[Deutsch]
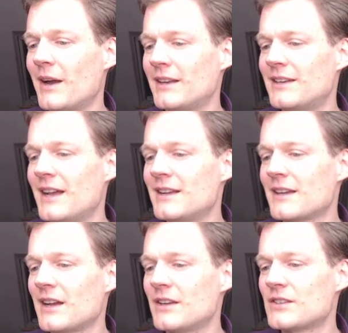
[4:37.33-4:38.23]
mein
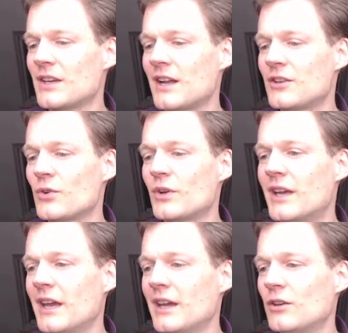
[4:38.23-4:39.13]
Delta ist dann also
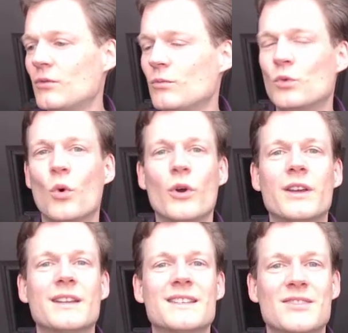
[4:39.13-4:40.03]
G
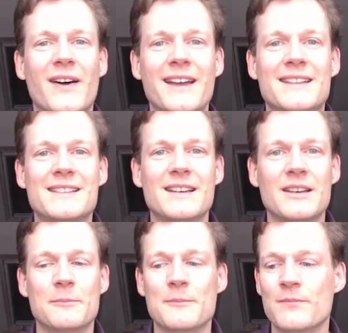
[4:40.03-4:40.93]
durch
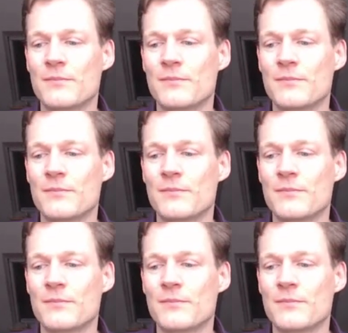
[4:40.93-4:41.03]
2C.